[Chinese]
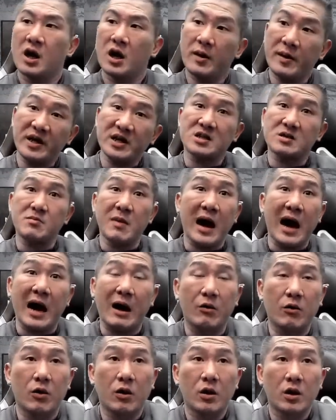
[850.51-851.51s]
就一直骂
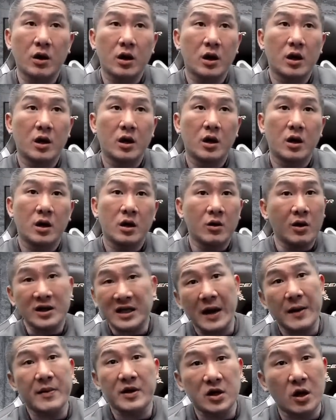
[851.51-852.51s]
我，因为
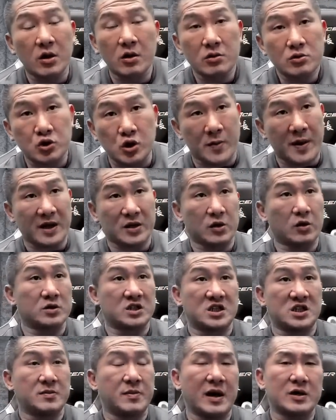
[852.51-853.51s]
他们都嘴巴都很
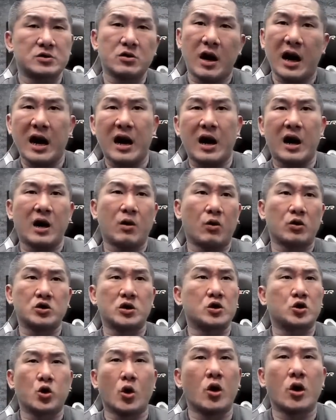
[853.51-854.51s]
奇葩，说啊，我
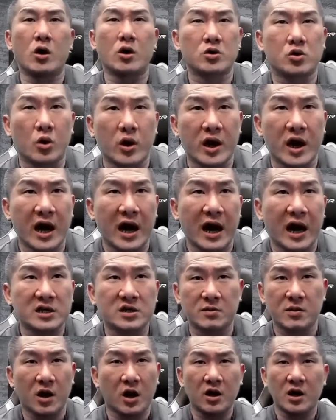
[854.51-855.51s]
觉得拖后腿啊，
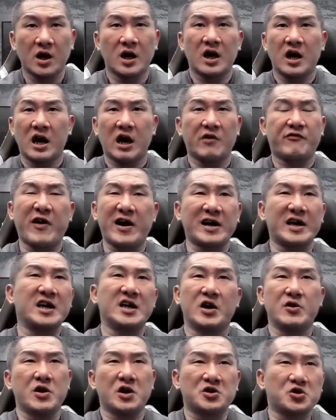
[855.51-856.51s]
什么啊，防疫
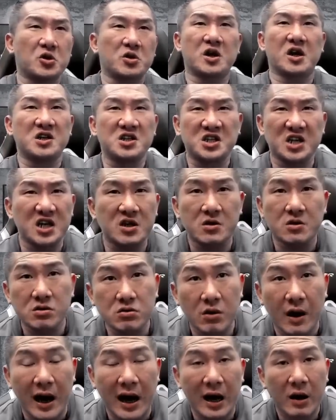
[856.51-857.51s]
人员做的很辛
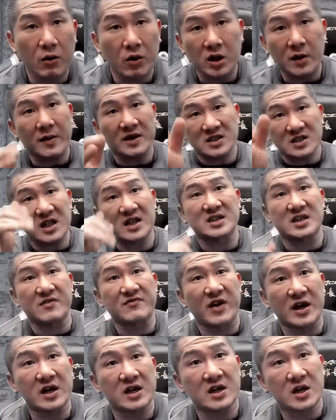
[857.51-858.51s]
苦啊，我他妈是在讲
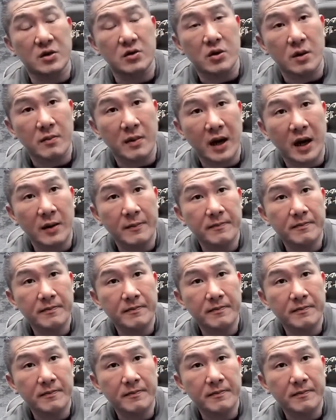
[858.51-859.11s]
防疫人员嘛，